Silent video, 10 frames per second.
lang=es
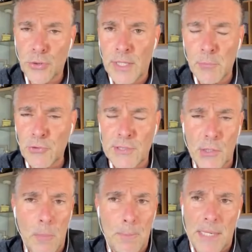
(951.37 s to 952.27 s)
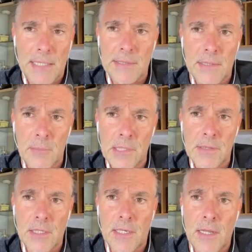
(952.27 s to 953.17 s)
donde hemos estado
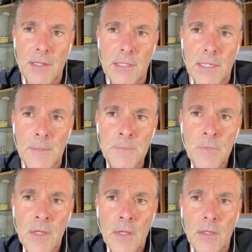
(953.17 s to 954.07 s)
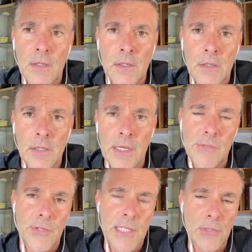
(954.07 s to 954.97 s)
prácticamente cada día
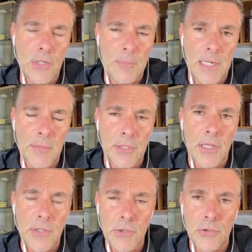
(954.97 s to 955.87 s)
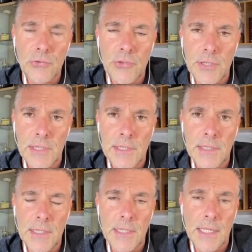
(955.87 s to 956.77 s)
eh, enseñando la palabra de Dios
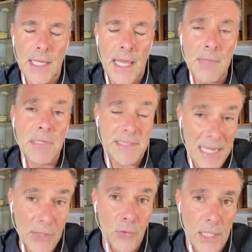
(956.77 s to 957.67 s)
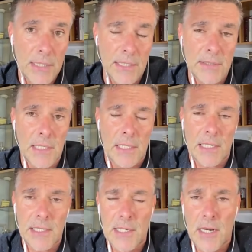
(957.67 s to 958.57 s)
y e invitando a la
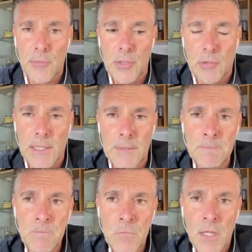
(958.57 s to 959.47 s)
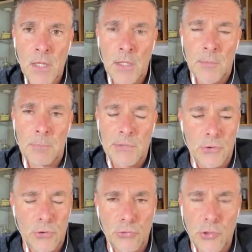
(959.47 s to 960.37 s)
gente a que leyera la Biblia,
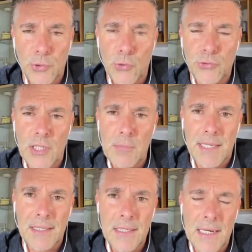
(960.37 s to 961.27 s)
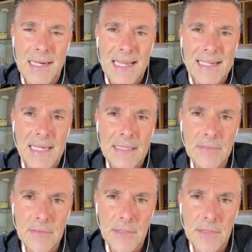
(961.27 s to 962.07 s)
pastor, no se puede usted imaginar la